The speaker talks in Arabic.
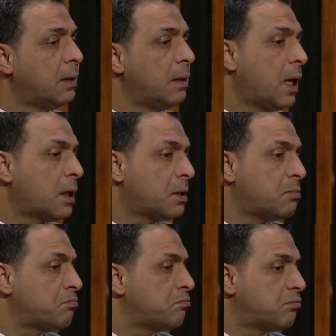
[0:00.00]

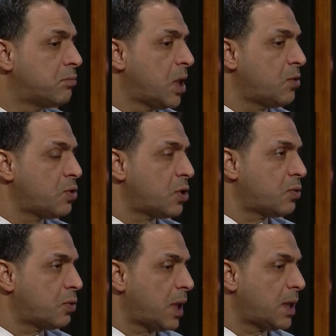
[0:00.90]
لكن لا يوجد
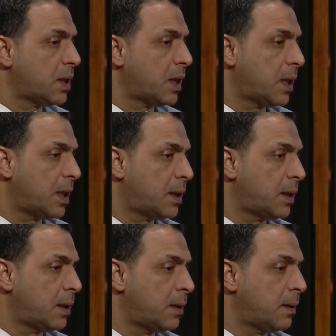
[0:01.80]
هنالك
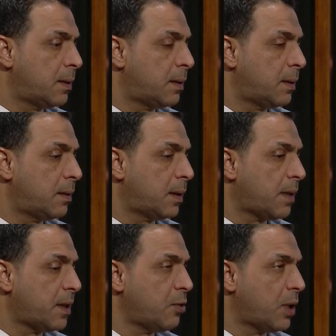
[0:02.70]
يعني
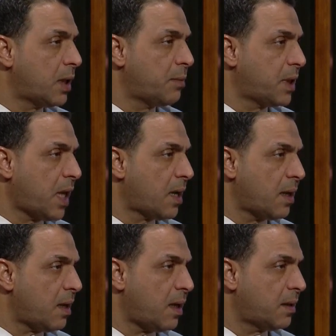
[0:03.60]
هذا الحوار لم
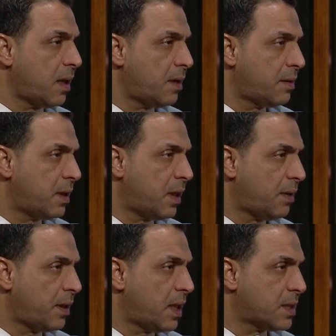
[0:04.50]
يتحقق حتى هذه
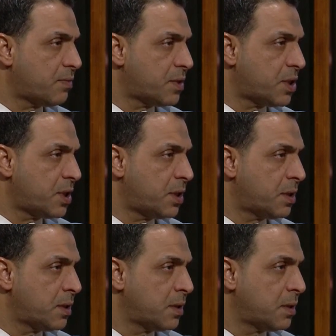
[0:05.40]
اللحظه للاسف الشديد
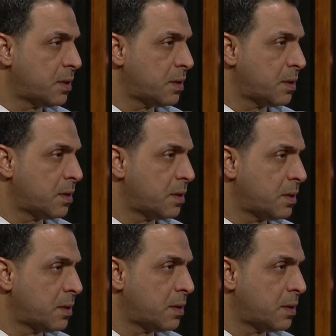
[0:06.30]
بدايه الاجابه